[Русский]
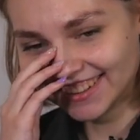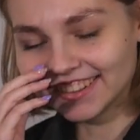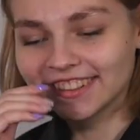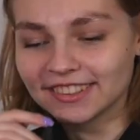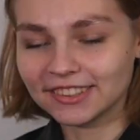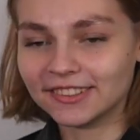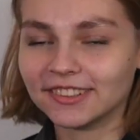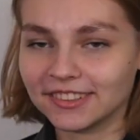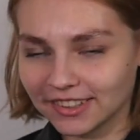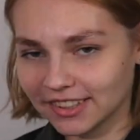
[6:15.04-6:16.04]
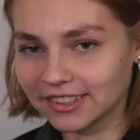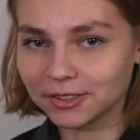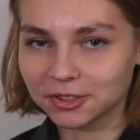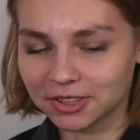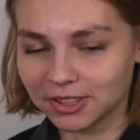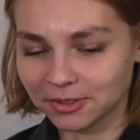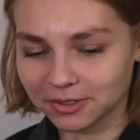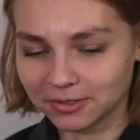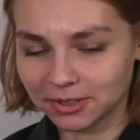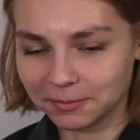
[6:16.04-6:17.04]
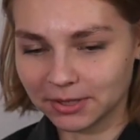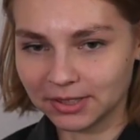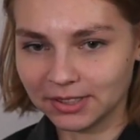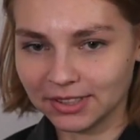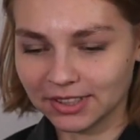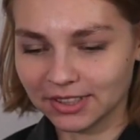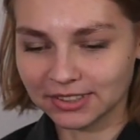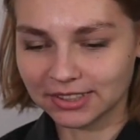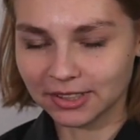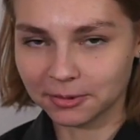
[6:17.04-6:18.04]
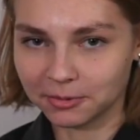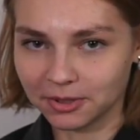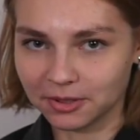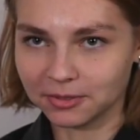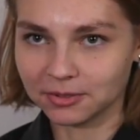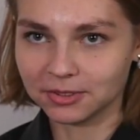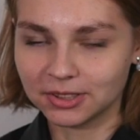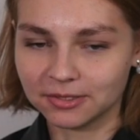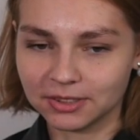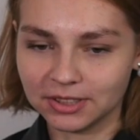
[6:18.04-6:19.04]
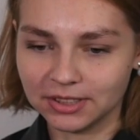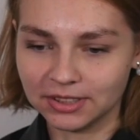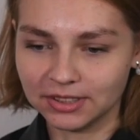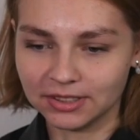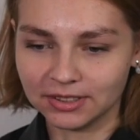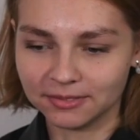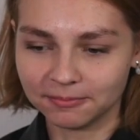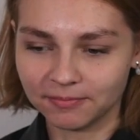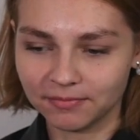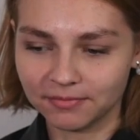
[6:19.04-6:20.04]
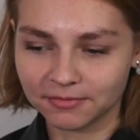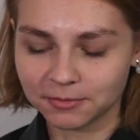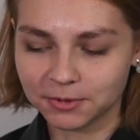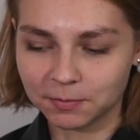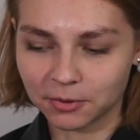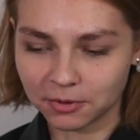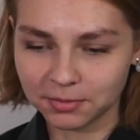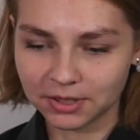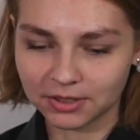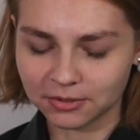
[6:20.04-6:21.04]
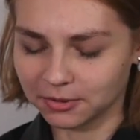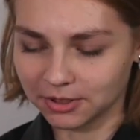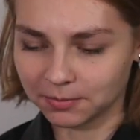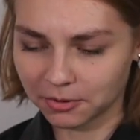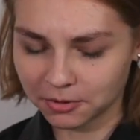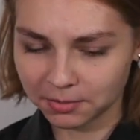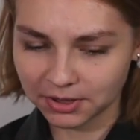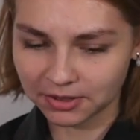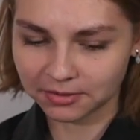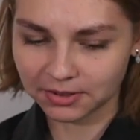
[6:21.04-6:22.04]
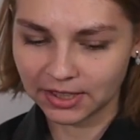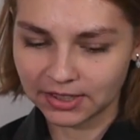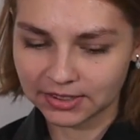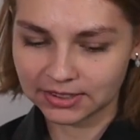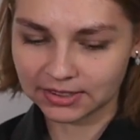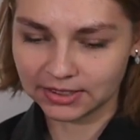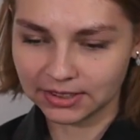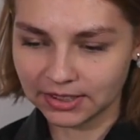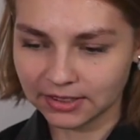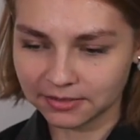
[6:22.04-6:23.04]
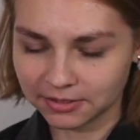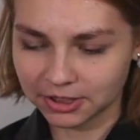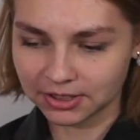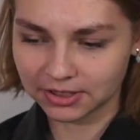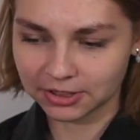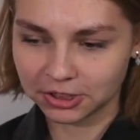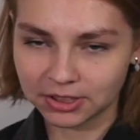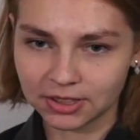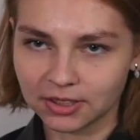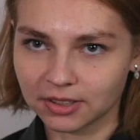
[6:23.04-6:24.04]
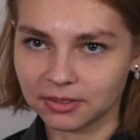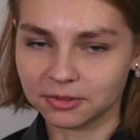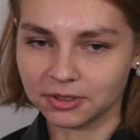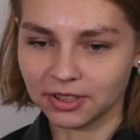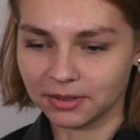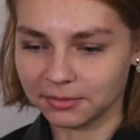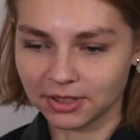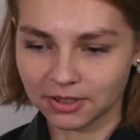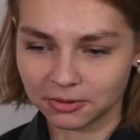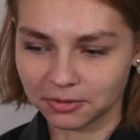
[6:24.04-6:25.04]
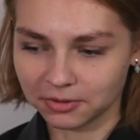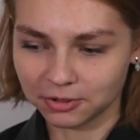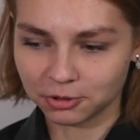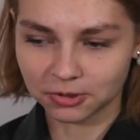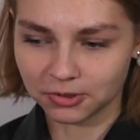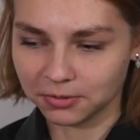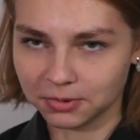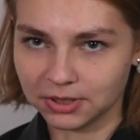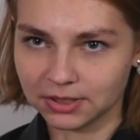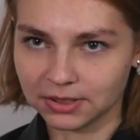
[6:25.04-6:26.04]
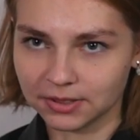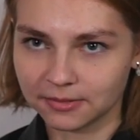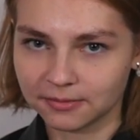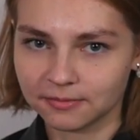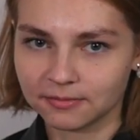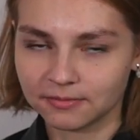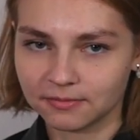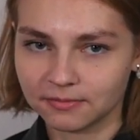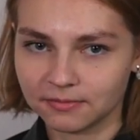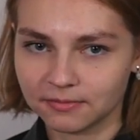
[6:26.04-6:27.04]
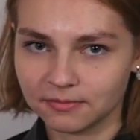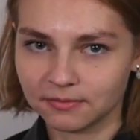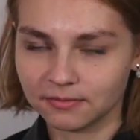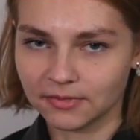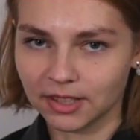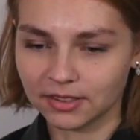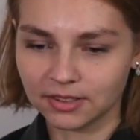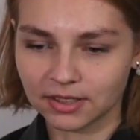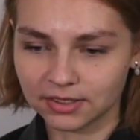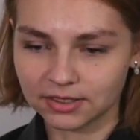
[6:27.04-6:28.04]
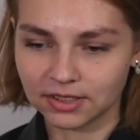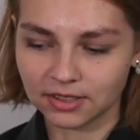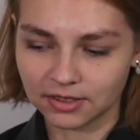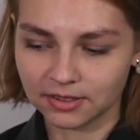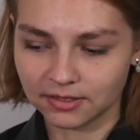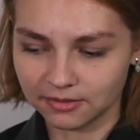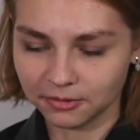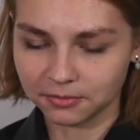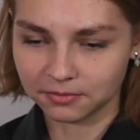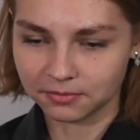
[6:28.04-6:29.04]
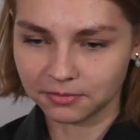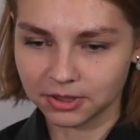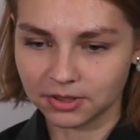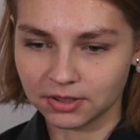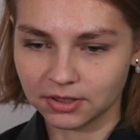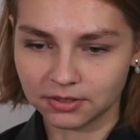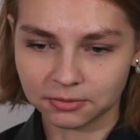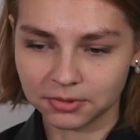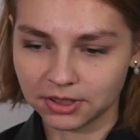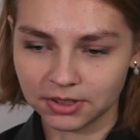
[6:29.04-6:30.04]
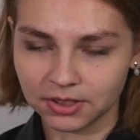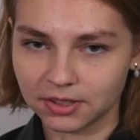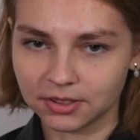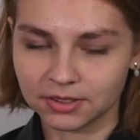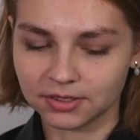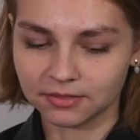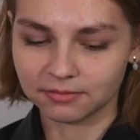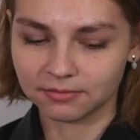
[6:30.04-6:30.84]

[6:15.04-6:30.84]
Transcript: А, но это тоже дало свои плоды. Я стала более выносливой и с, пробник, ой, с пробников, с ЕГЭ вышла с чистой головой. Я была готова еще что-нибудь делать. Я до конца ну, мыслила, у меня не горела